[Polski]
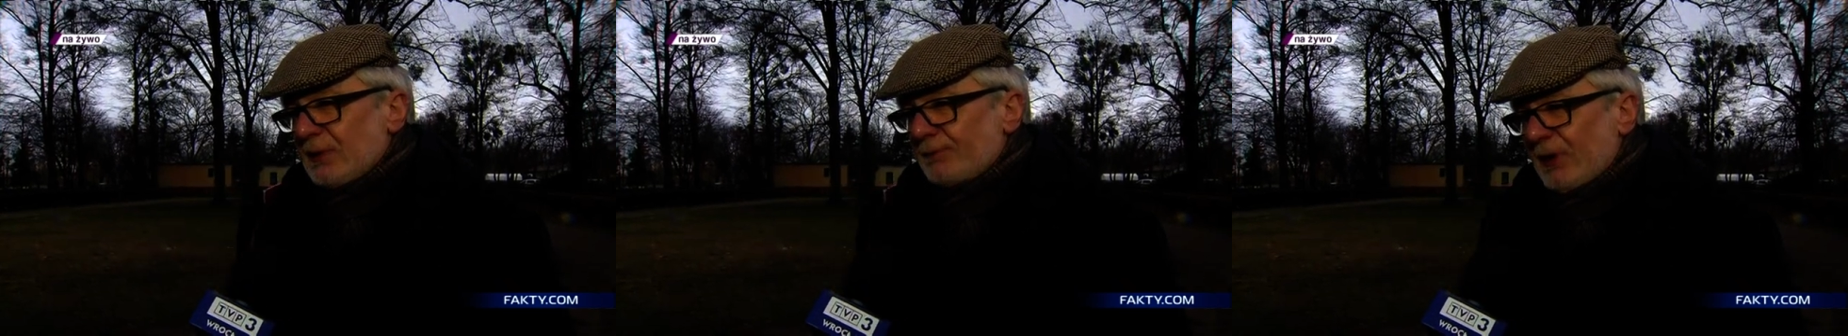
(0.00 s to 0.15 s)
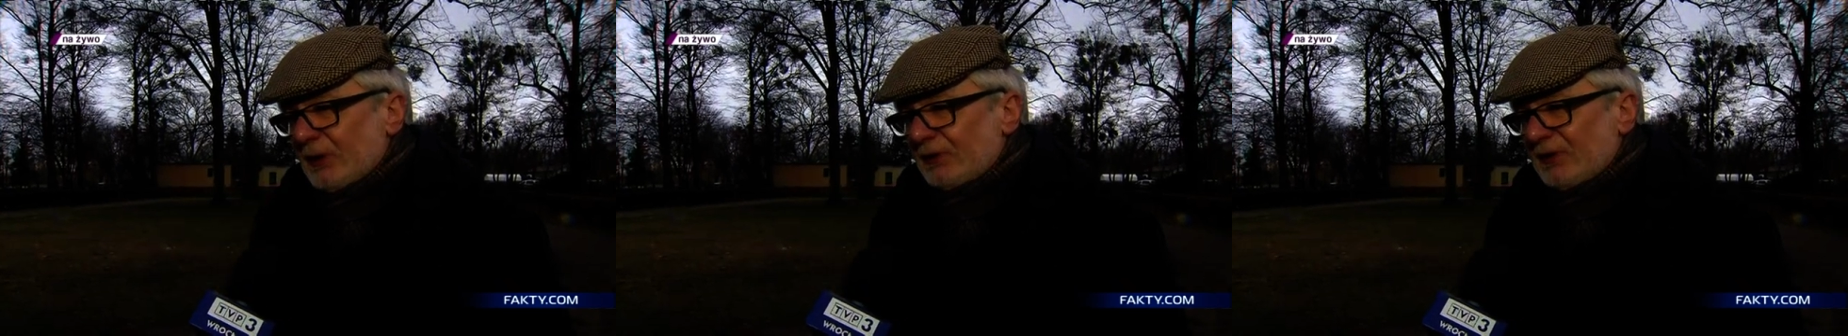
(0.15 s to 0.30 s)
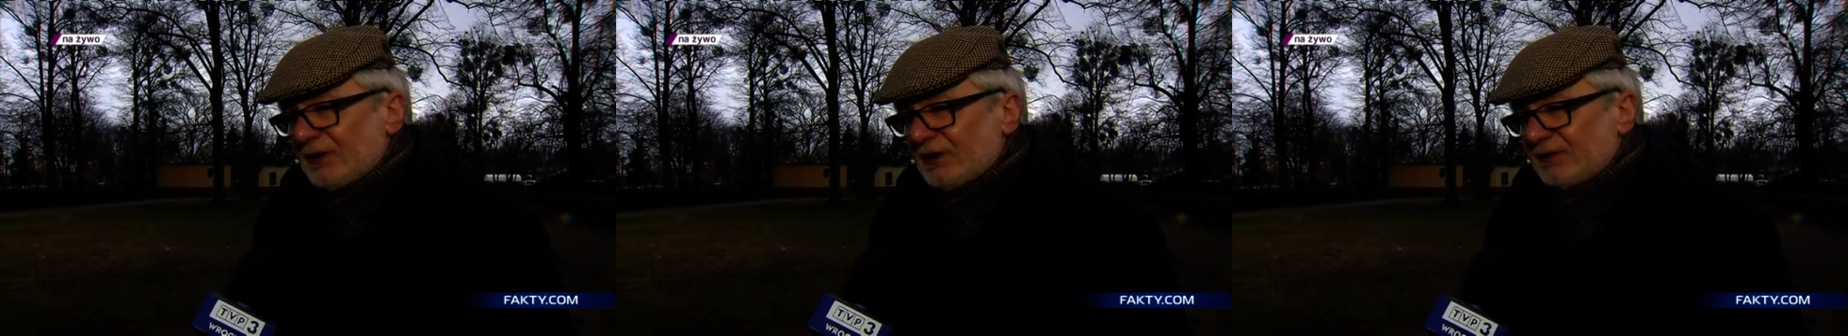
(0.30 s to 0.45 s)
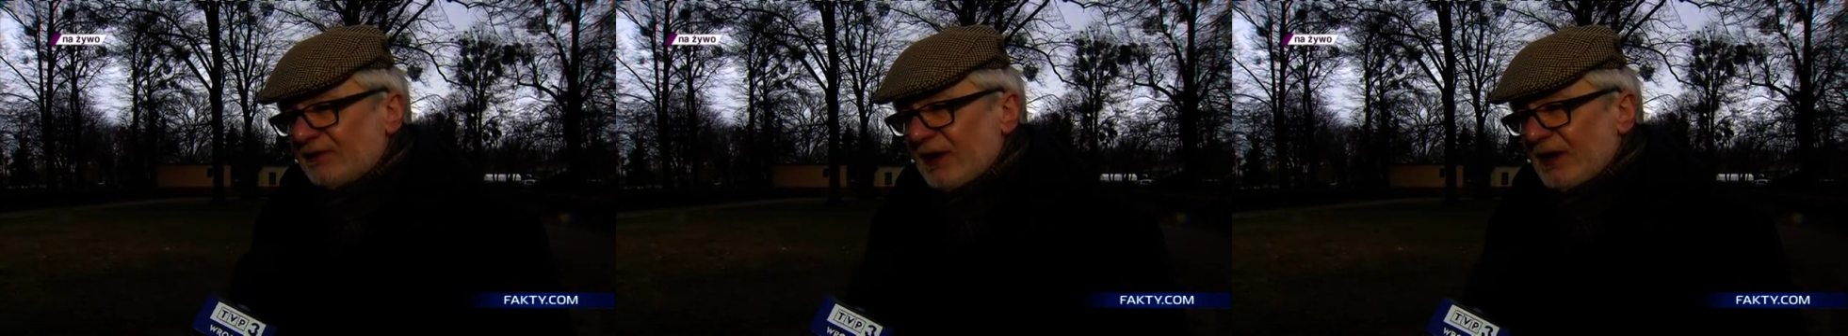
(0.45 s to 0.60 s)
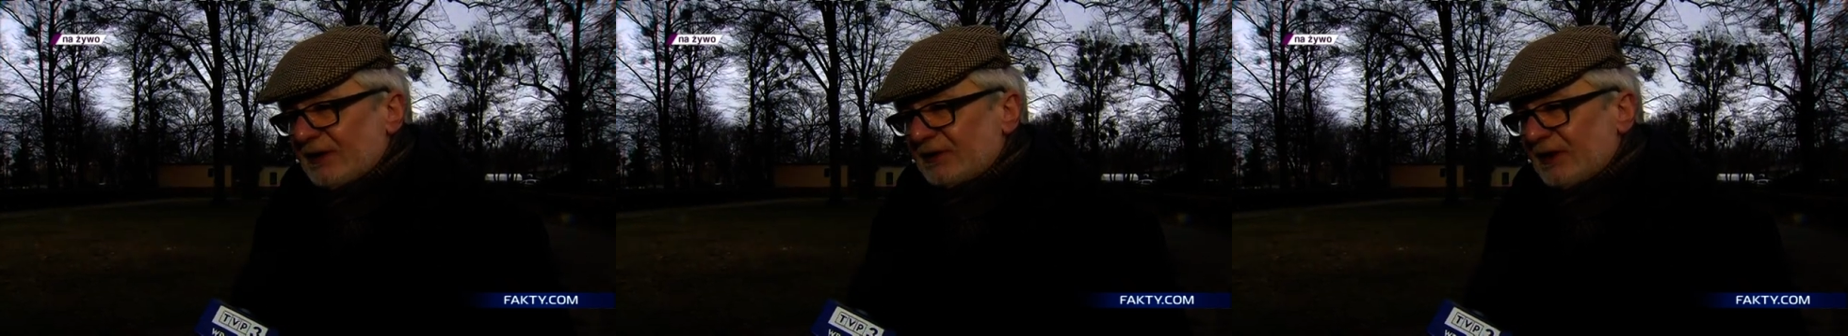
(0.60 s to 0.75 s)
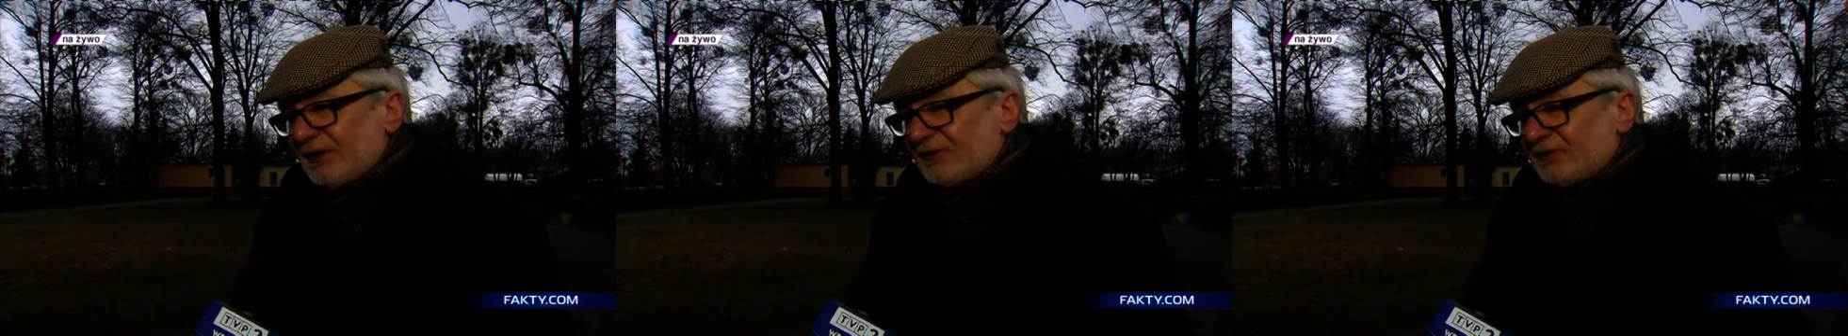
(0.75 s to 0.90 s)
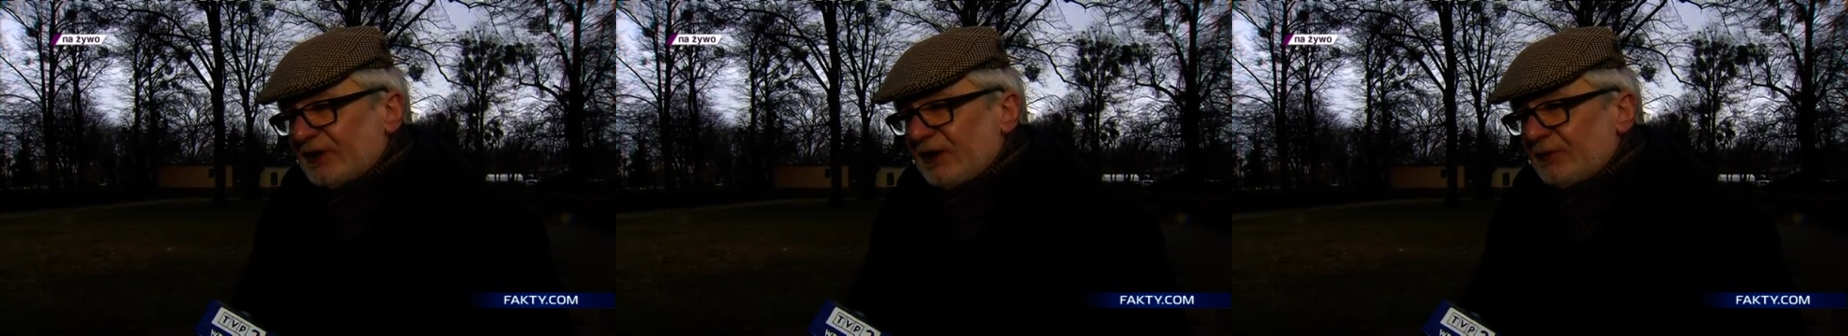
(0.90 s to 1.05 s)
pełnej krwi
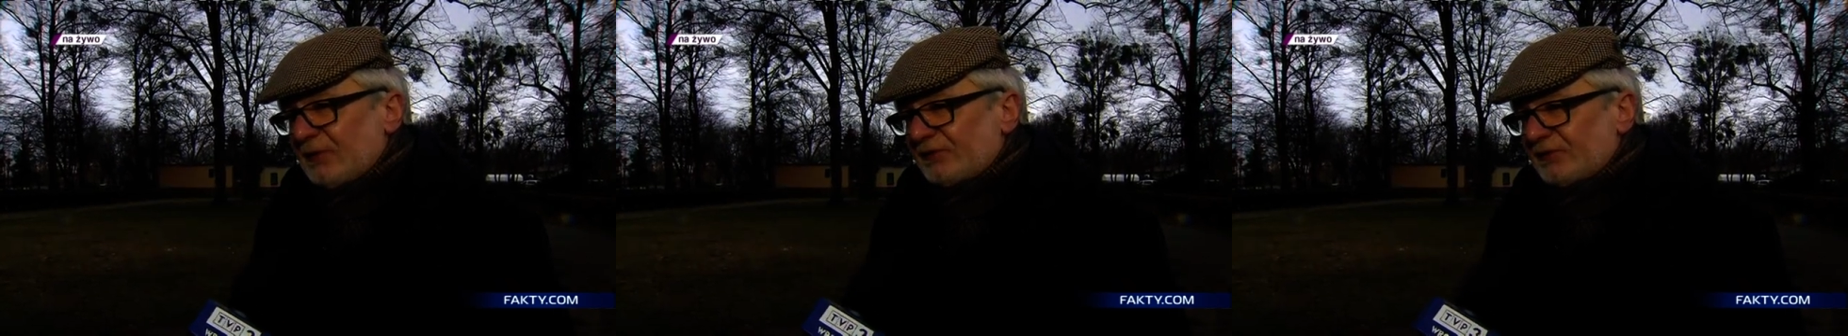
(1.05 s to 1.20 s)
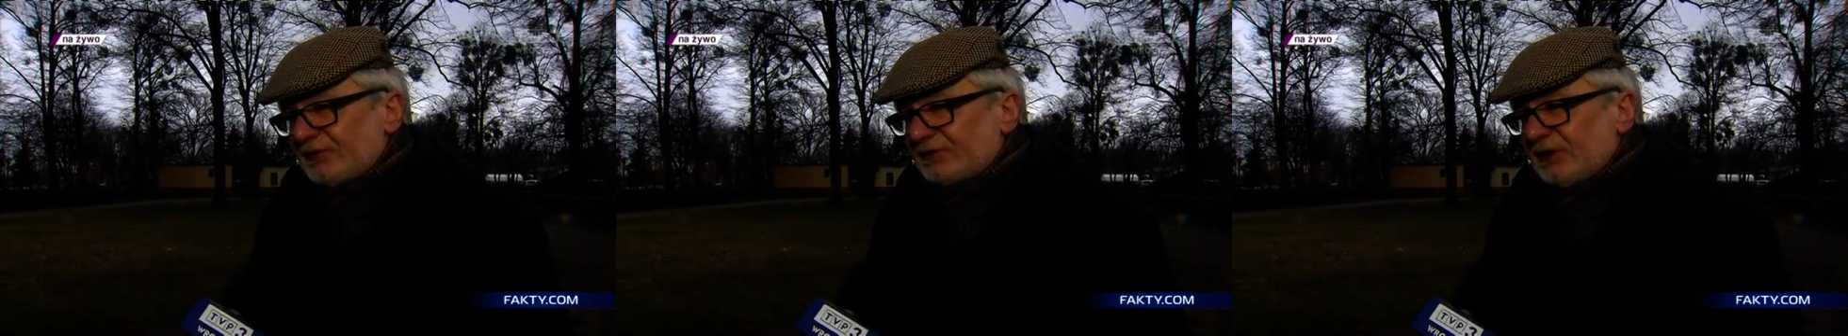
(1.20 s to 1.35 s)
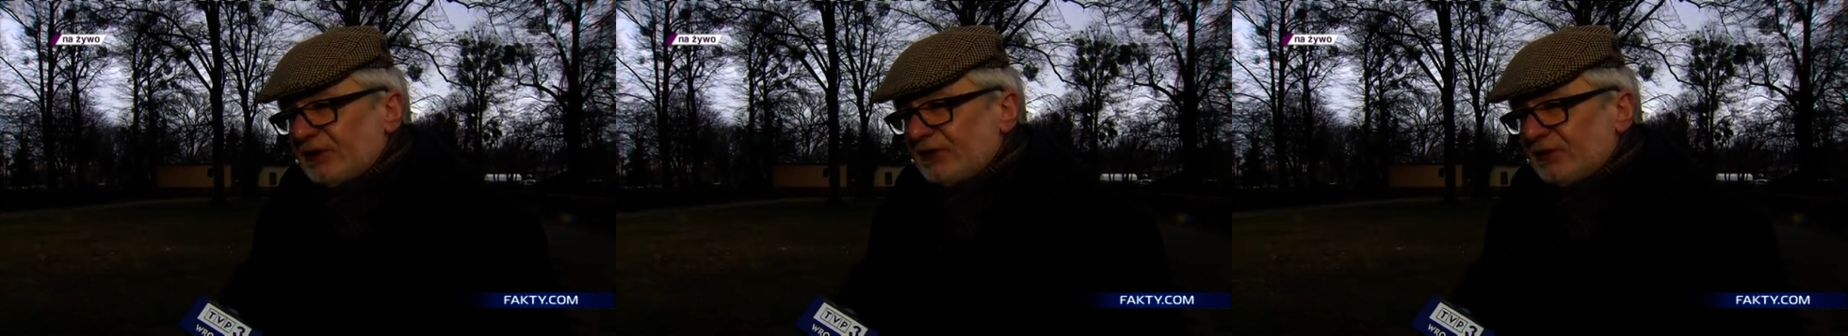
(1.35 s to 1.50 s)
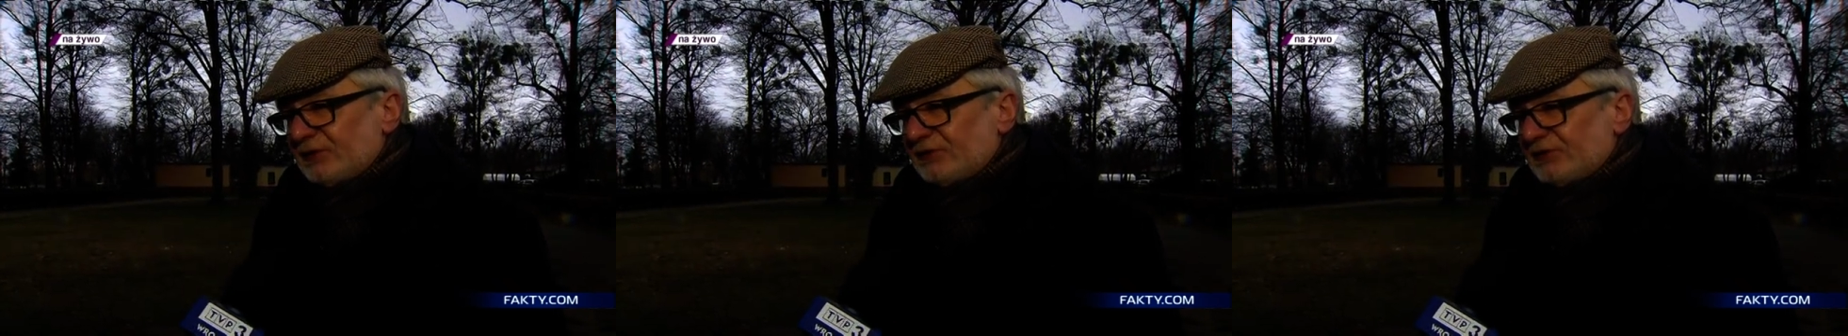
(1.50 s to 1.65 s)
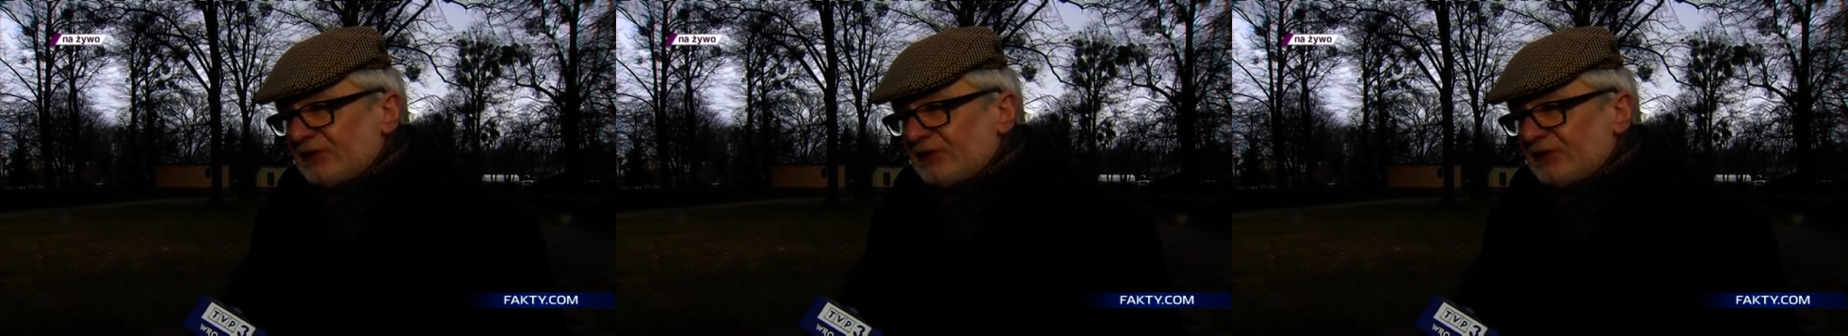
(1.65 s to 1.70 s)
angielskiej, bo wcześniej